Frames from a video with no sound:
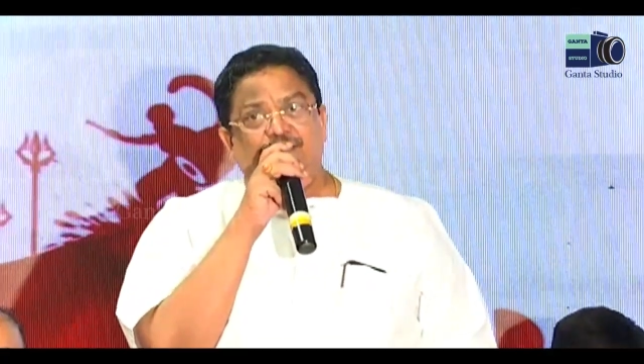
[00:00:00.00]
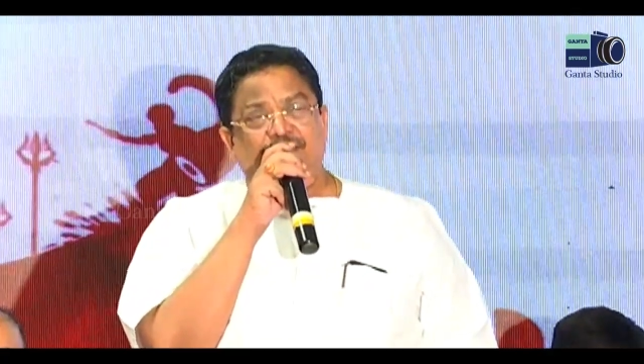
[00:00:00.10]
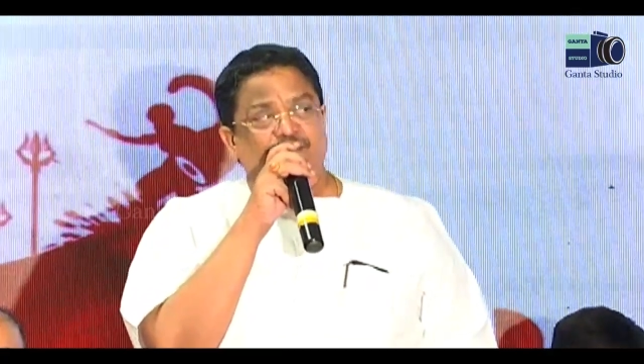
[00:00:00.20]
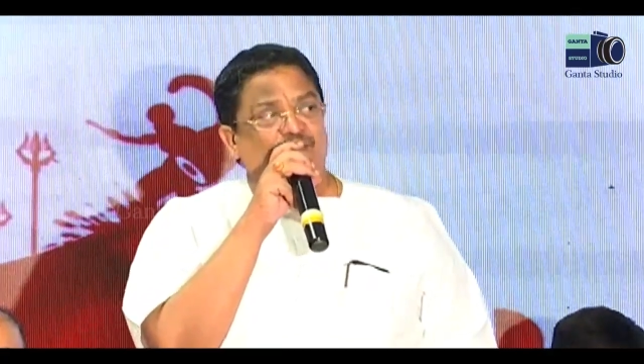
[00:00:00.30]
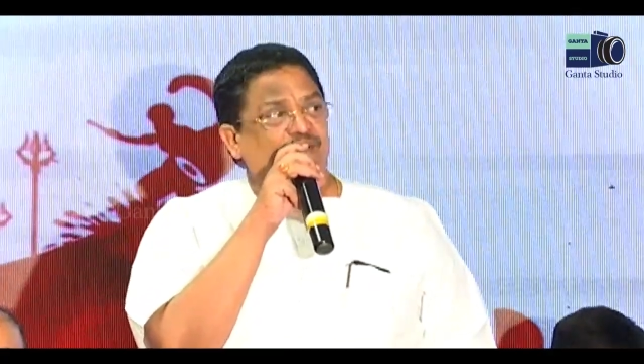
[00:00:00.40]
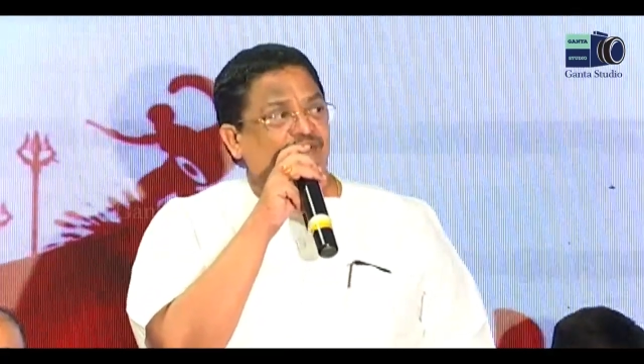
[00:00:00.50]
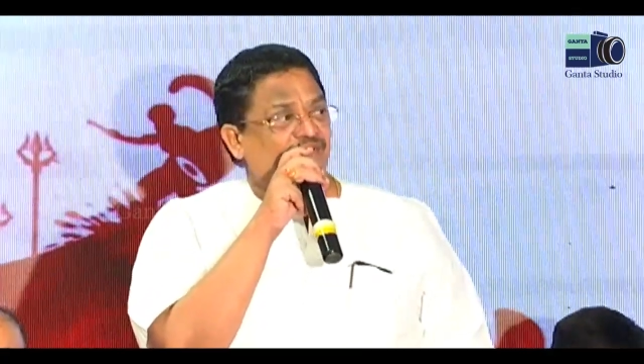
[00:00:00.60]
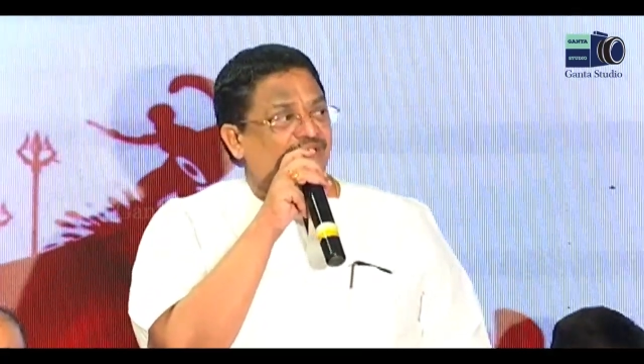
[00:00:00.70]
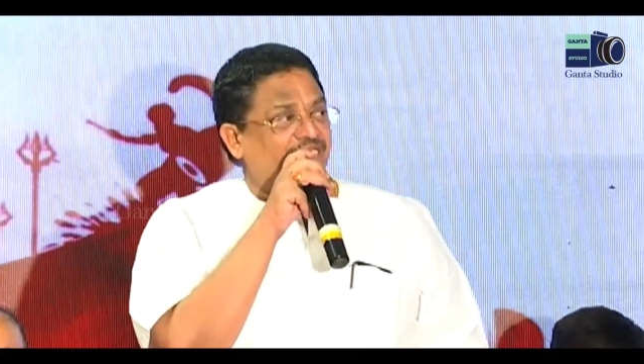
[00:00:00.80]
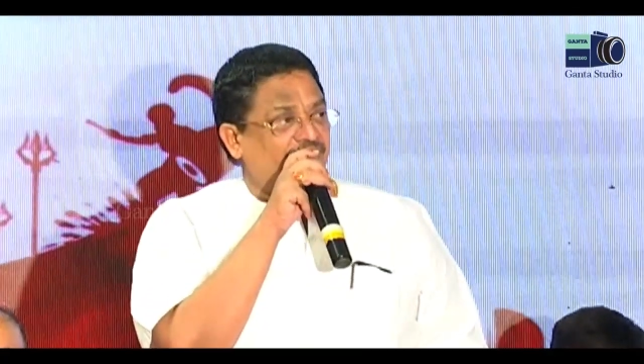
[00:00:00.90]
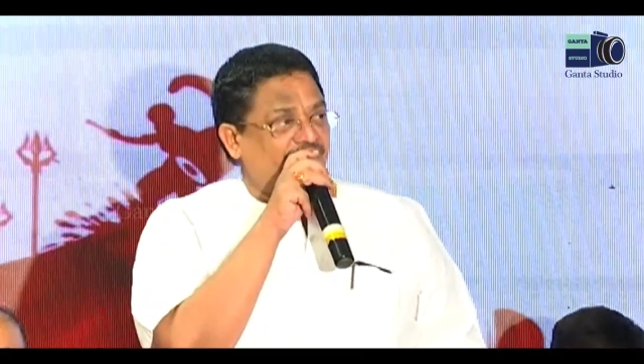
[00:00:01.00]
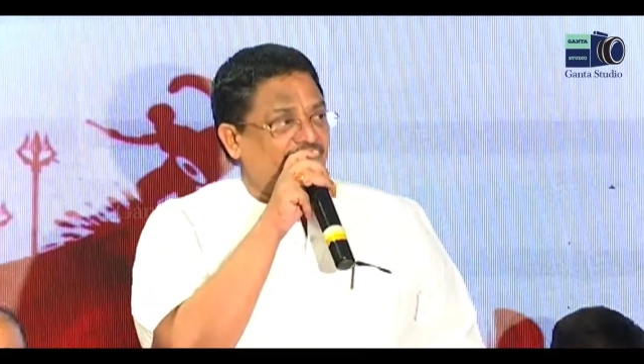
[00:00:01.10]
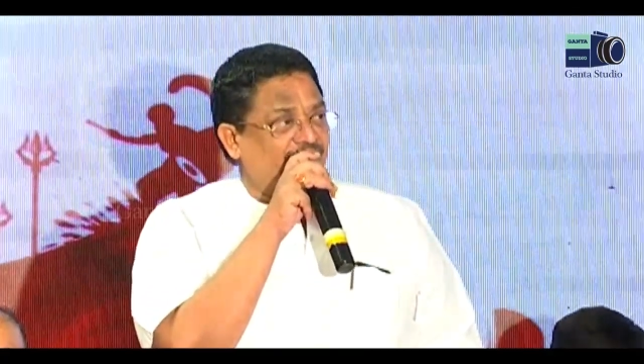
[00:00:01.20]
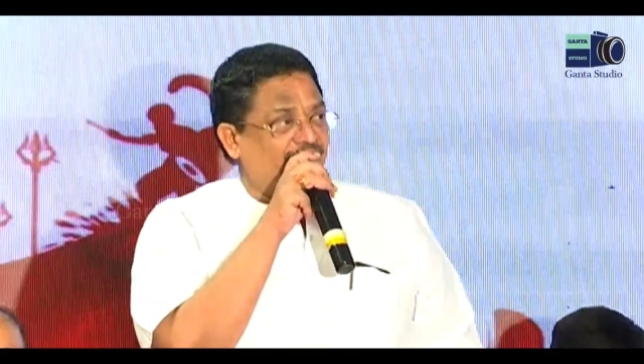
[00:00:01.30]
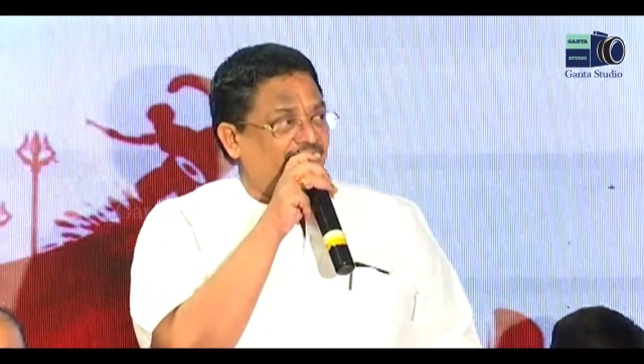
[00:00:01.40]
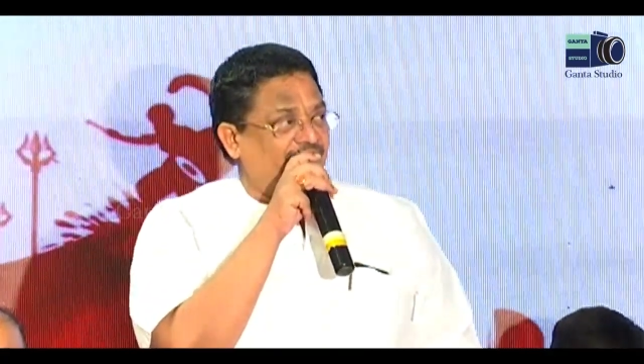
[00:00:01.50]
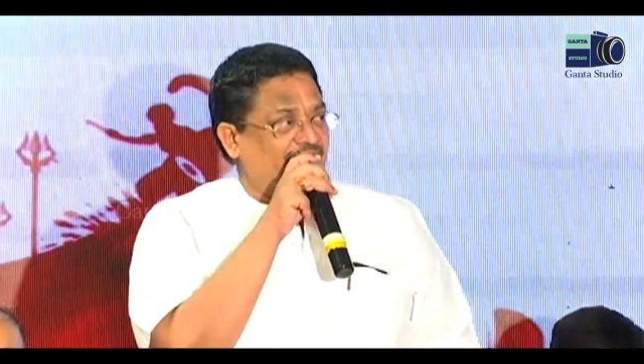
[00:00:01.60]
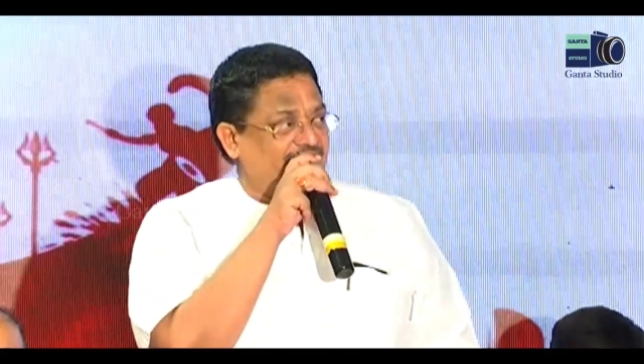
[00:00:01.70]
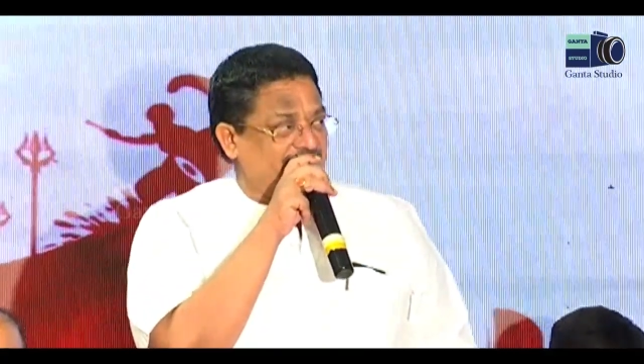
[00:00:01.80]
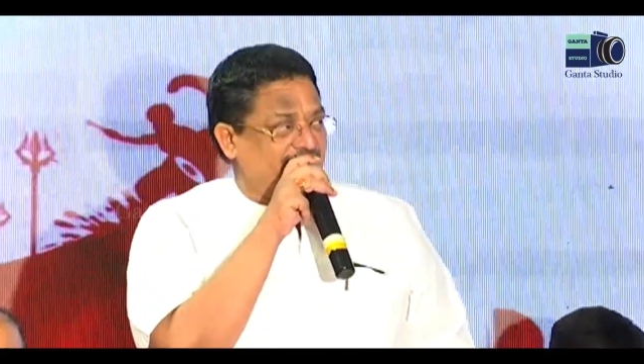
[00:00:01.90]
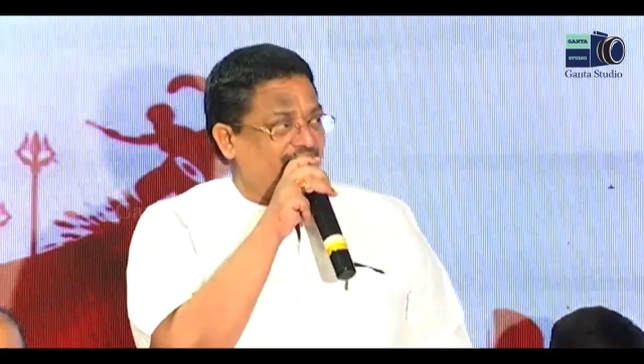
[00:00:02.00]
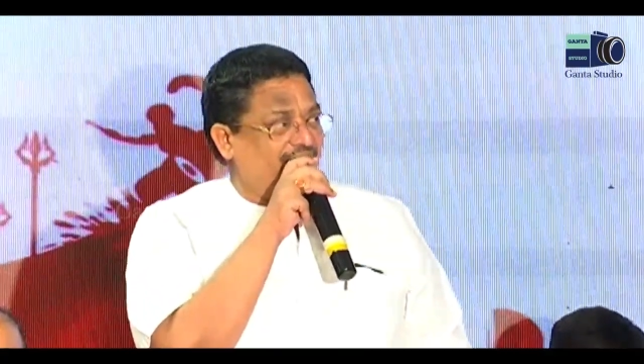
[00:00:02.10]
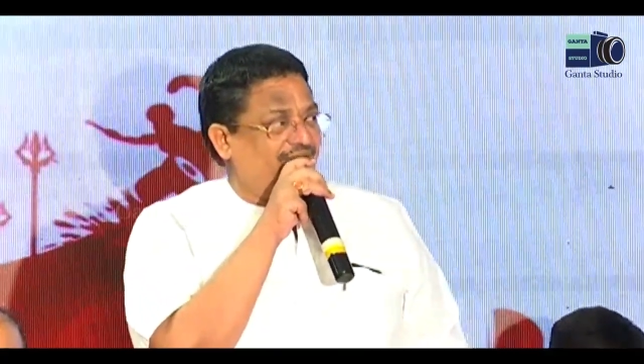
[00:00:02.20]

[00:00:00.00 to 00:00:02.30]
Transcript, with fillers: పైన ఉన్నటువంటి ఆ జయ